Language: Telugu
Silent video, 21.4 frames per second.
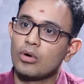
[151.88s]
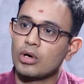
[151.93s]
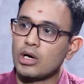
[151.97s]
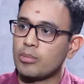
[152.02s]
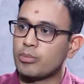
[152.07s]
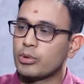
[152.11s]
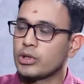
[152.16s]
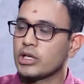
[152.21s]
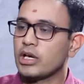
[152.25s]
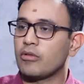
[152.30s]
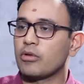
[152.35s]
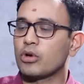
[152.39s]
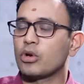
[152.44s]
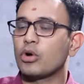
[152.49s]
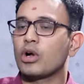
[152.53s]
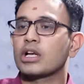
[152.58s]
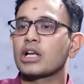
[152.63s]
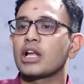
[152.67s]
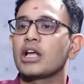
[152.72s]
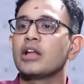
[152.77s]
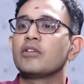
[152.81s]
ఒకప్పుడు
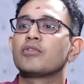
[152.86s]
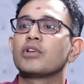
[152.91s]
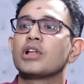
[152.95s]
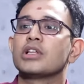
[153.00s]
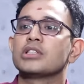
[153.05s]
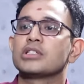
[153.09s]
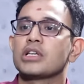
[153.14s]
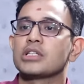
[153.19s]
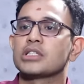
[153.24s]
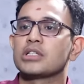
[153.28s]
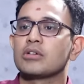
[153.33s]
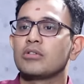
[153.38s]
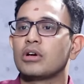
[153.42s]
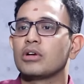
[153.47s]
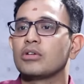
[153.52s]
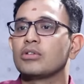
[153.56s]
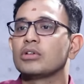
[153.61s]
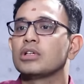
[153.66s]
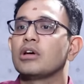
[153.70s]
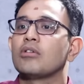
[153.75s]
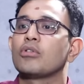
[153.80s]
ఎవరో అట్లా ఇన్ఫ్లుయెన్స్
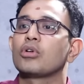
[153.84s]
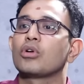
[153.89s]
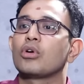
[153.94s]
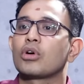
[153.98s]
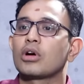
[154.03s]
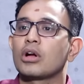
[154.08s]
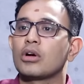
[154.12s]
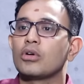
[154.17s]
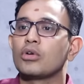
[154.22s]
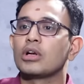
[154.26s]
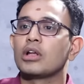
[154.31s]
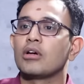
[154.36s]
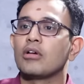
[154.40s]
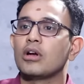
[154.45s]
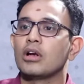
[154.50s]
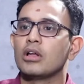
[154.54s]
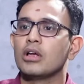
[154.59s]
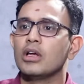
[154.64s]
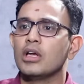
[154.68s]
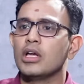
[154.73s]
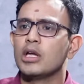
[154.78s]
చేసేవాడు ఎవరో ఒకళ్ళు
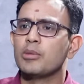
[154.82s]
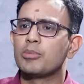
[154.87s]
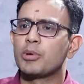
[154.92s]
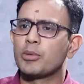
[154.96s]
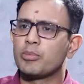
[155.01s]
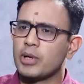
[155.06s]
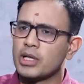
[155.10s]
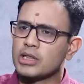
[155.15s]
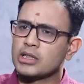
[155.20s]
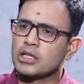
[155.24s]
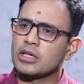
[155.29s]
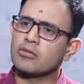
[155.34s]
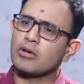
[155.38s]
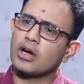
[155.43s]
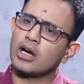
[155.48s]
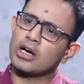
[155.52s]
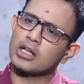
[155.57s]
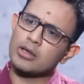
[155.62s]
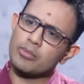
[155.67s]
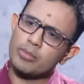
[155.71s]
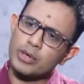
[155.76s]
ఉండేవాడు ఇప్పుడు
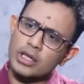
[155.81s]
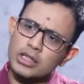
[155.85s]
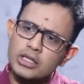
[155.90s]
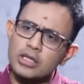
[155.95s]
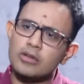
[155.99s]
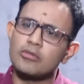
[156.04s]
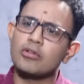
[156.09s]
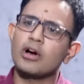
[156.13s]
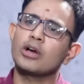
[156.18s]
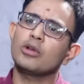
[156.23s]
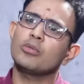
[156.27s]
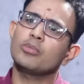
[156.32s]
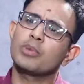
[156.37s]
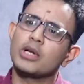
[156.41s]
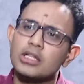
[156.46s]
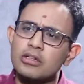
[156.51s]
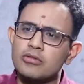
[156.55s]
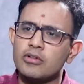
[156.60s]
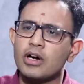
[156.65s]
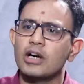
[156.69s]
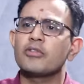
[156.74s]
ప్రతివాడికి ప్రతివాడు
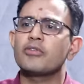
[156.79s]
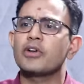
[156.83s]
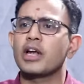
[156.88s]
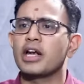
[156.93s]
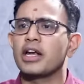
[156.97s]
ప్రతివాడు